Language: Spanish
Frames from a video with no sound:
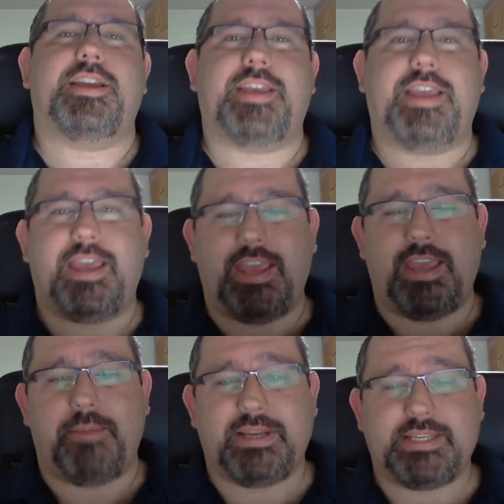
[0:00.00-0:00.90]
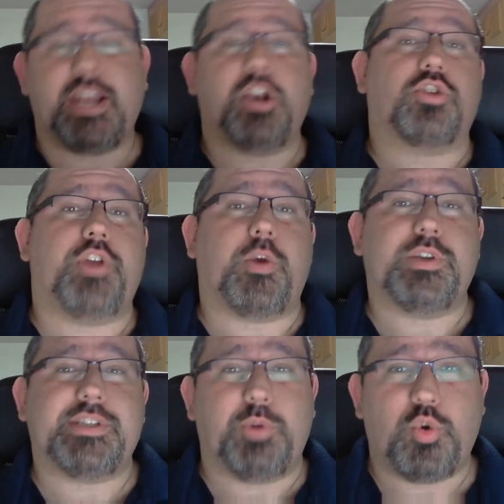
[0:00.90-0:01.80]
que va a ser los
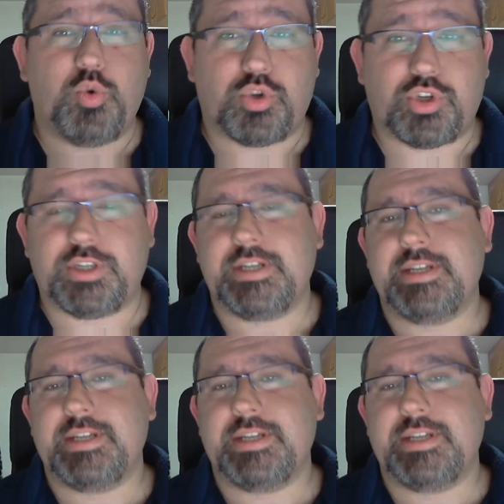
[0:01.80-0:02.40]
RuneQuest de Mongoose.